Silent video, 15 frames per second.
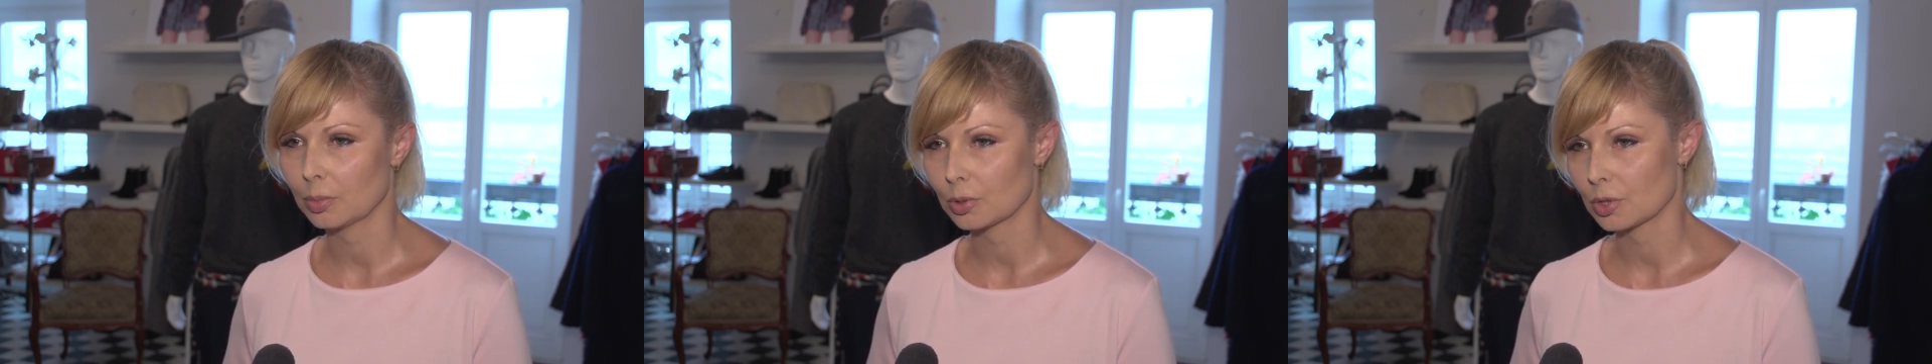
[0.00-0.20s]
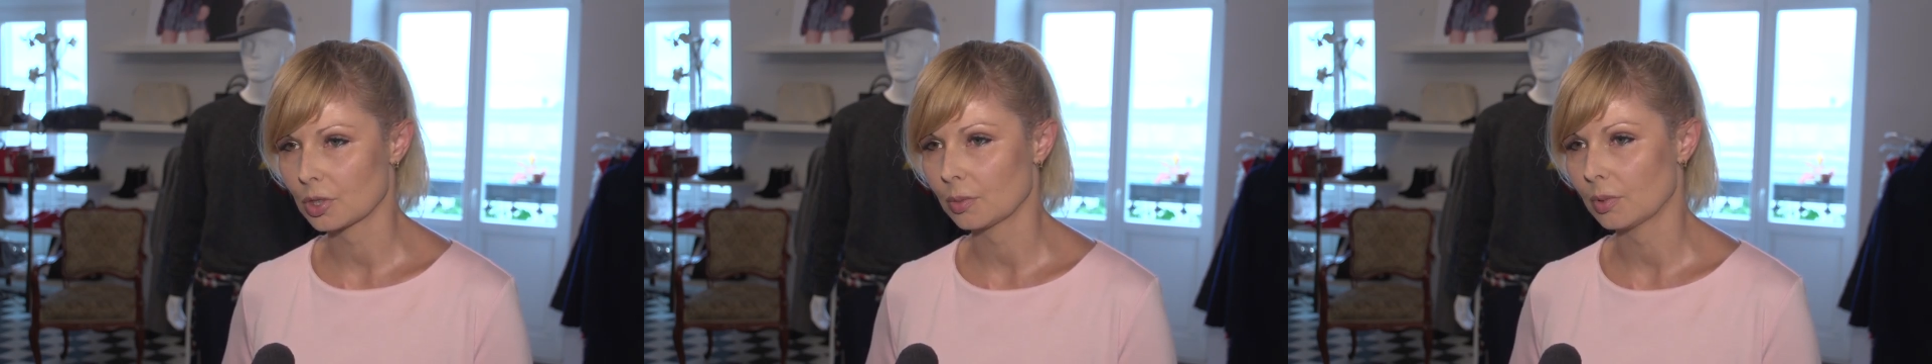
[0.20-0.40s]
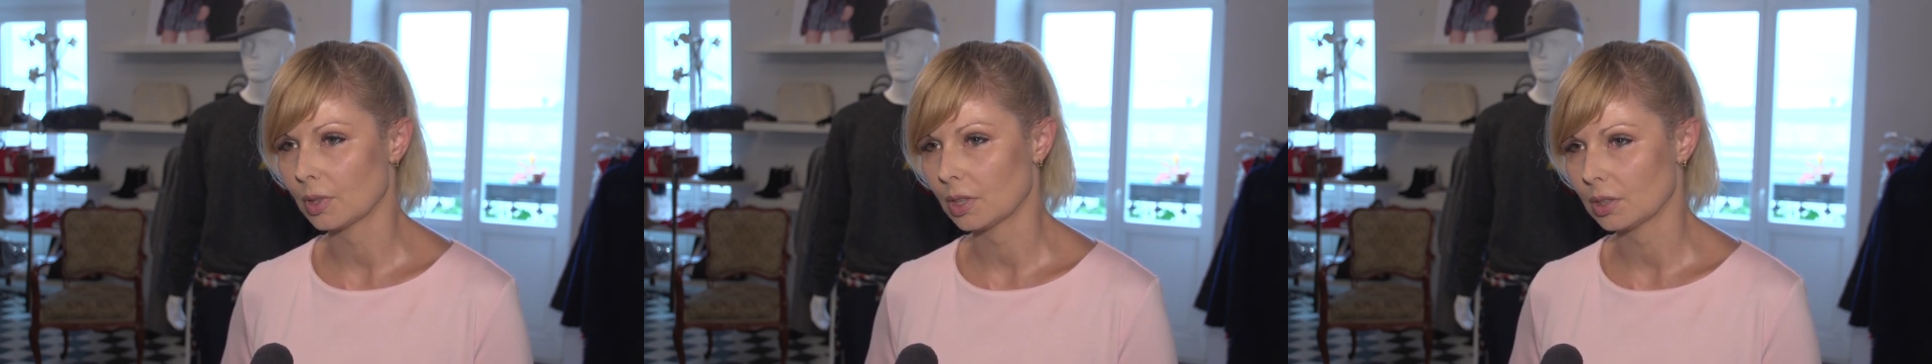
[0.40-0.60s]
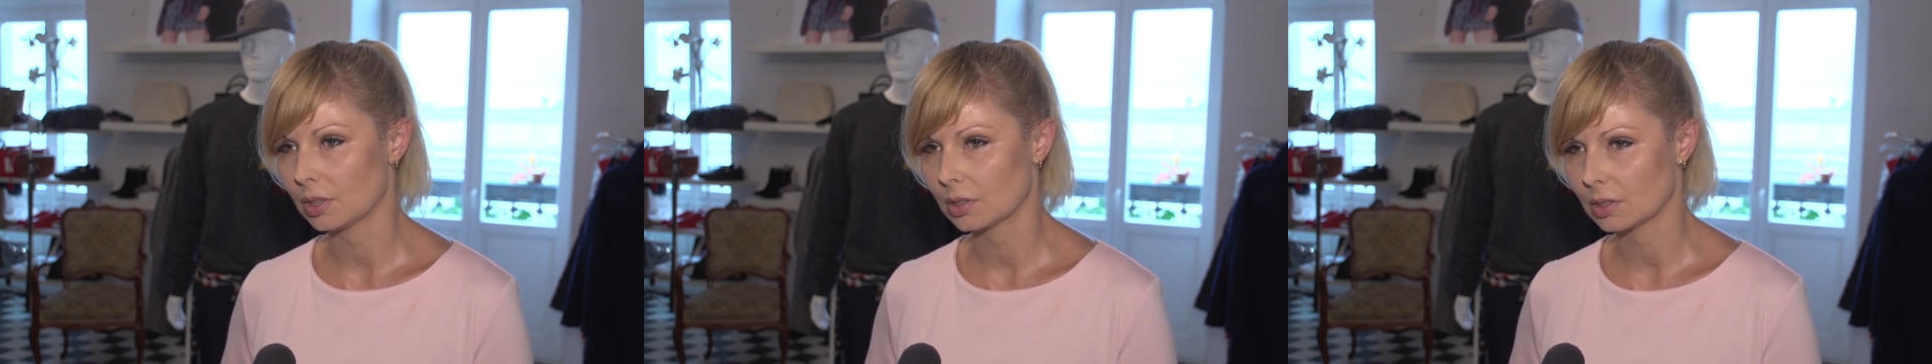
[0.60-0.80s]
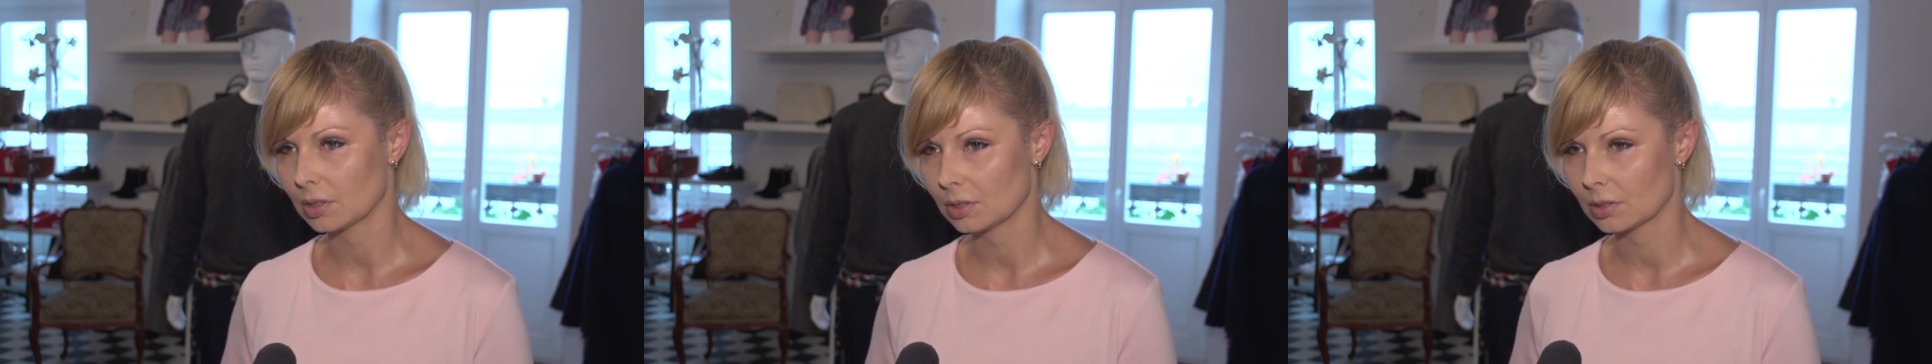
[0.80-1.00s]
potrzebna
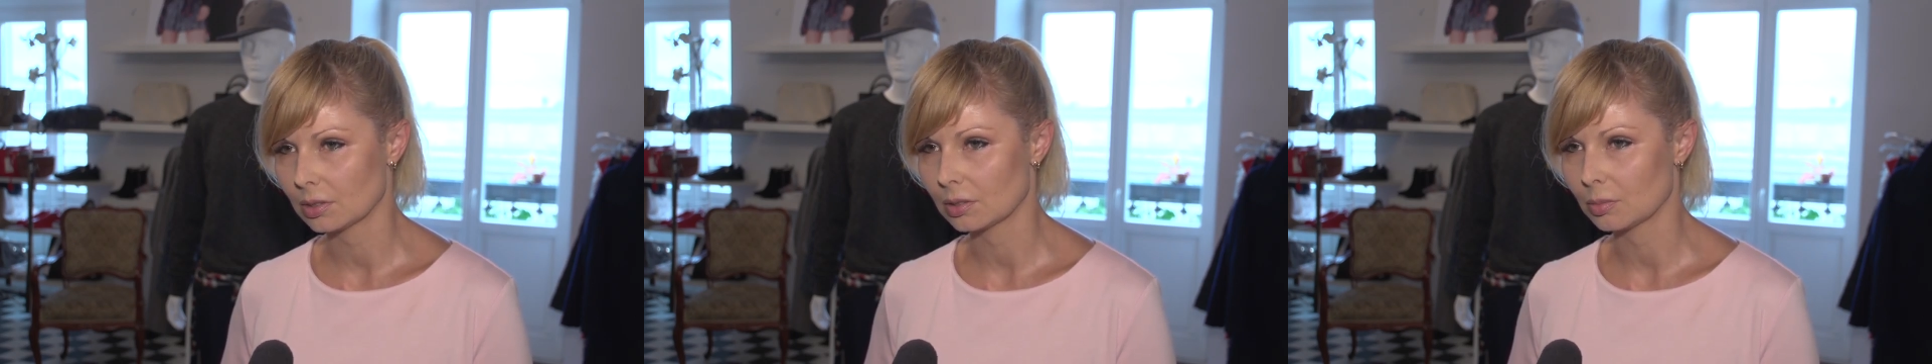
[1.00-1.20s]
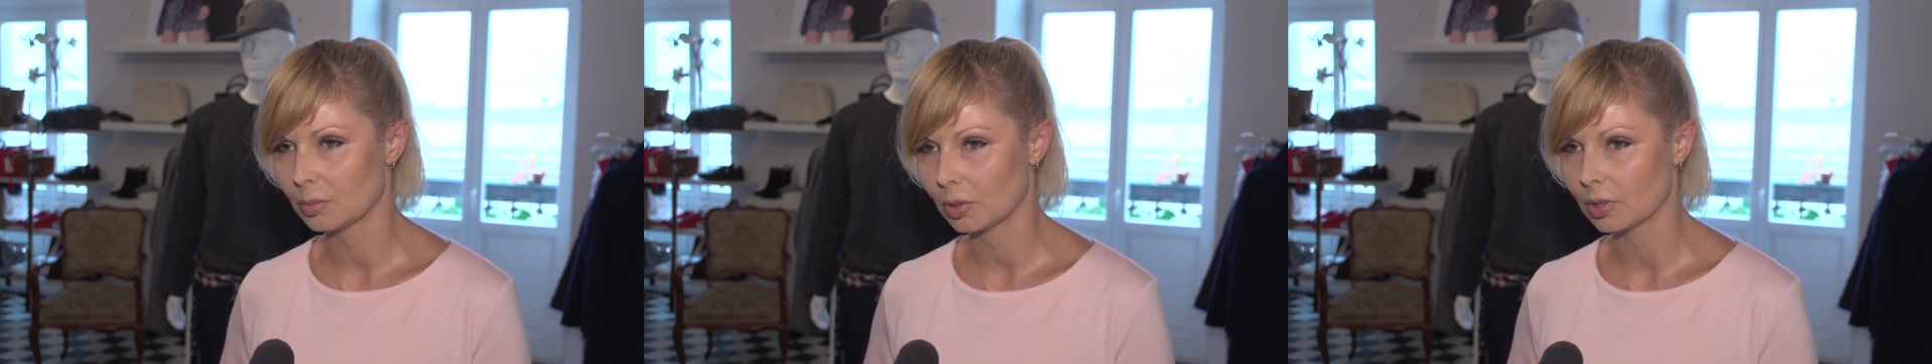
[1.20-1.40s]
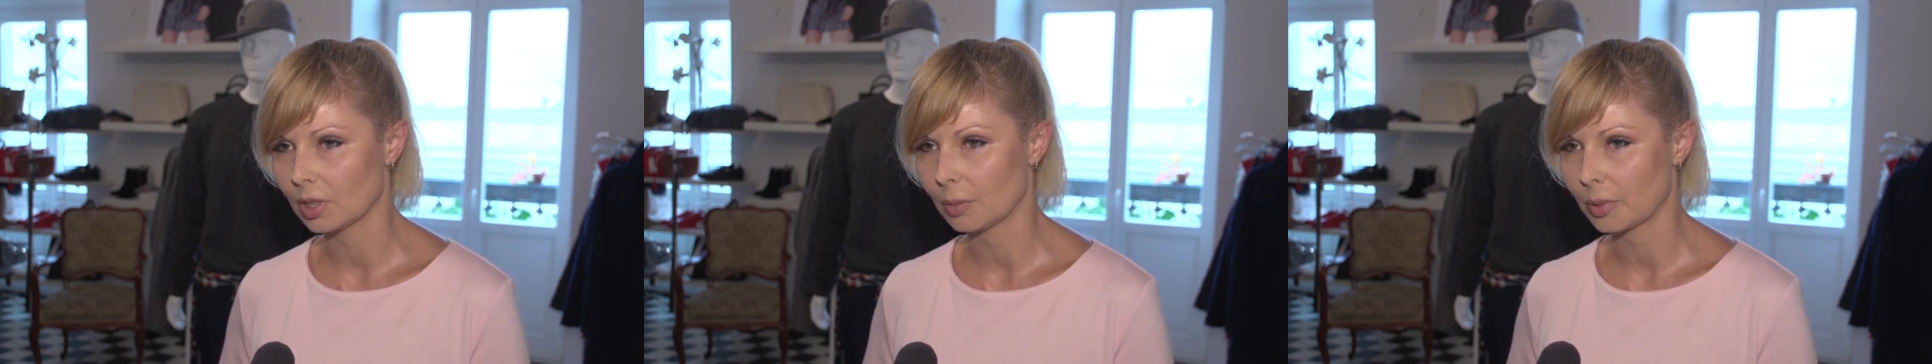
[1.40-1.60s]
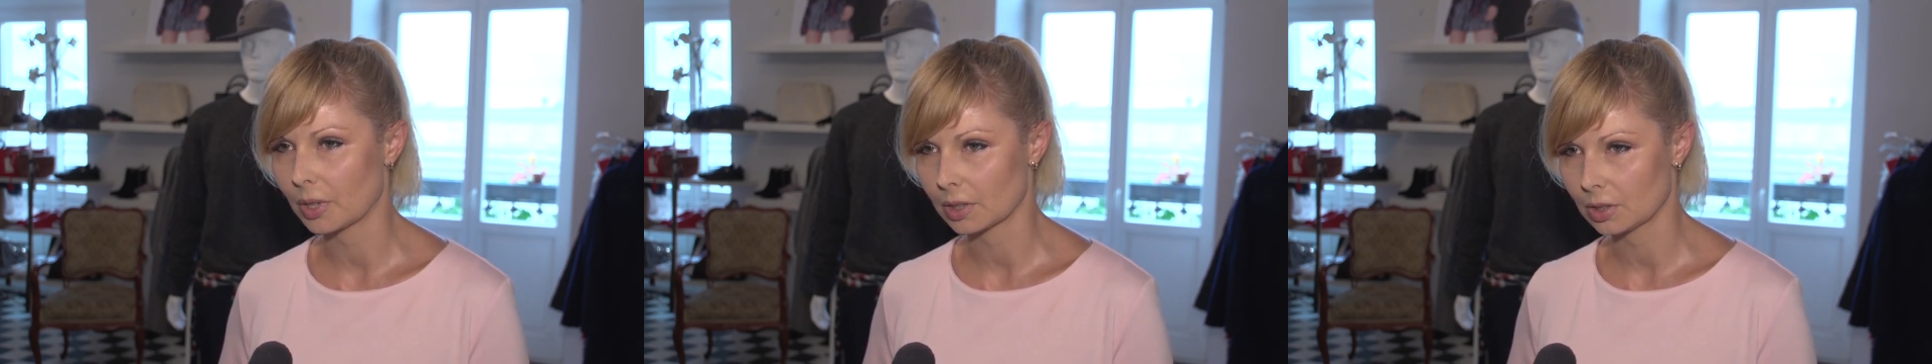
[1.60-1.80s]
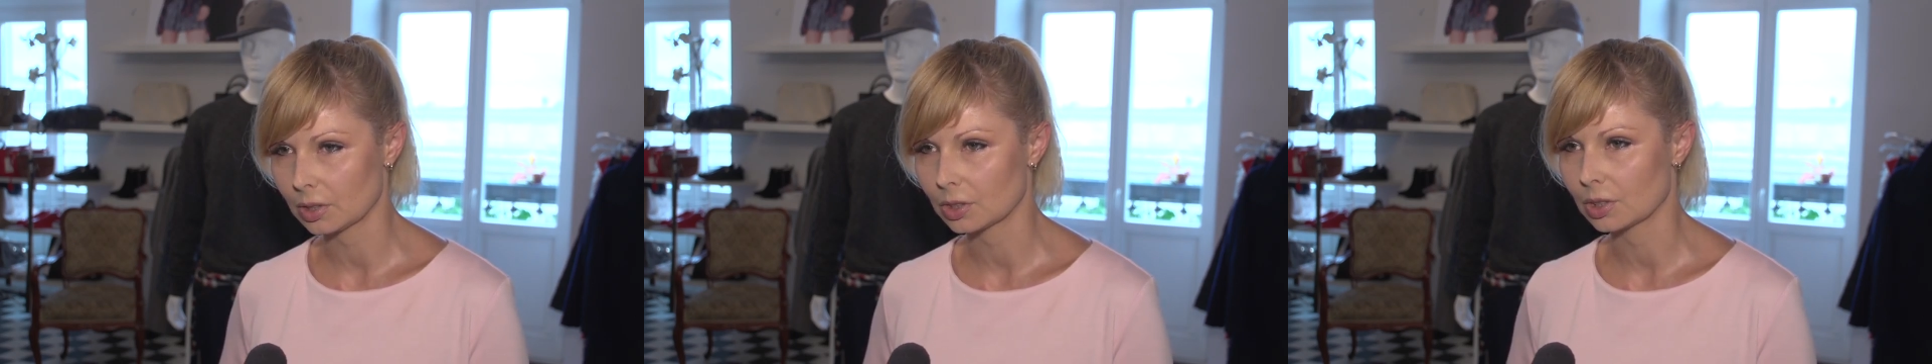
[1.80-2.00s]
jest e, moda
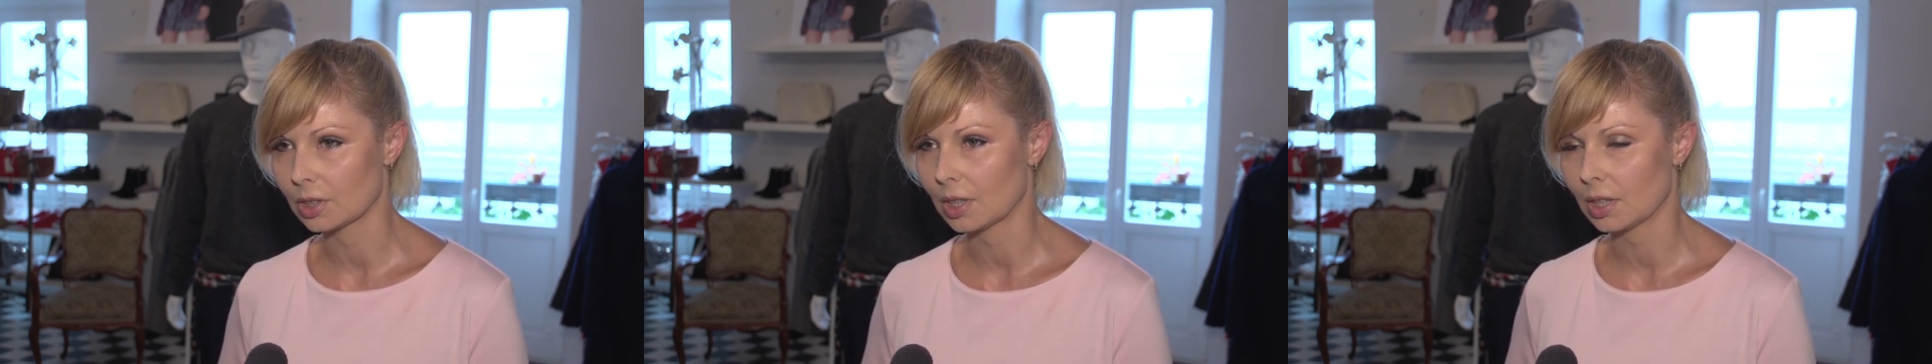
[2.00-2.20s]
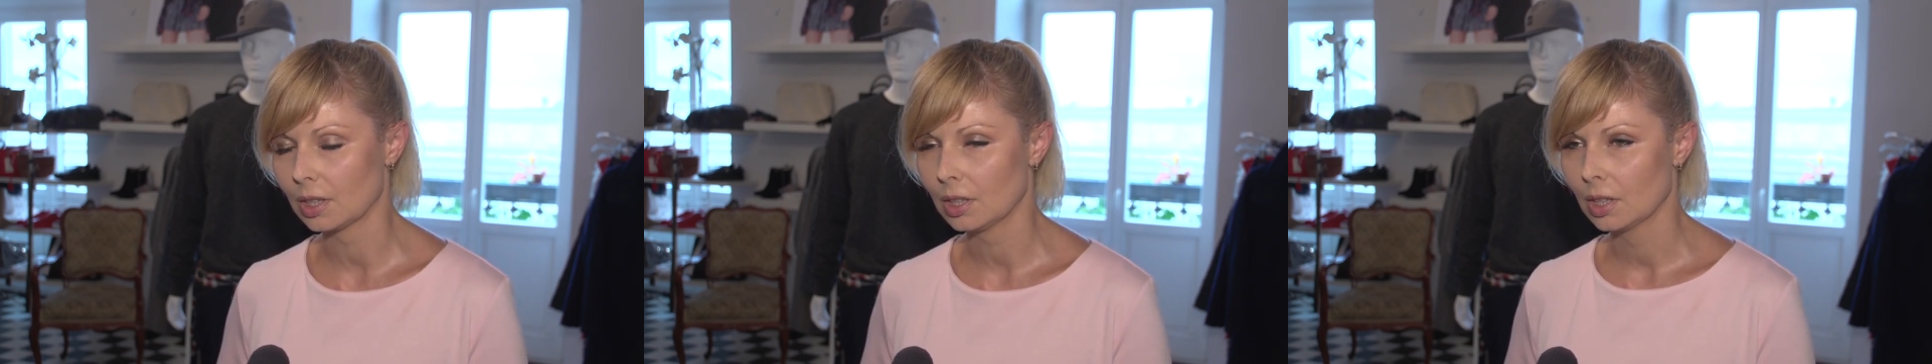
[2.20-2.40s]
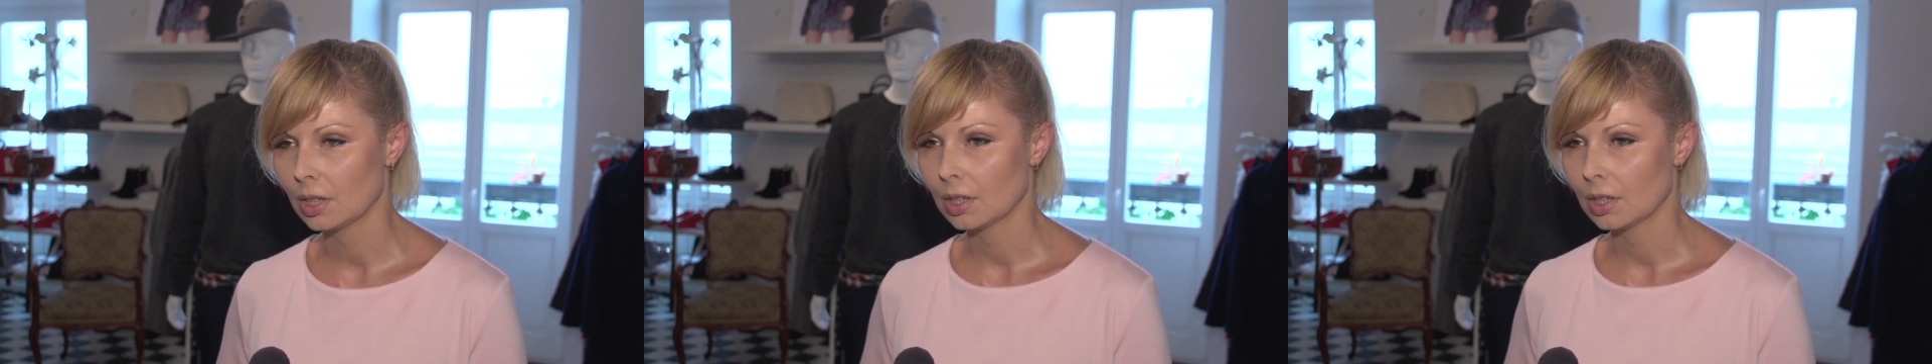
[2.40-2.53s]
praktyczna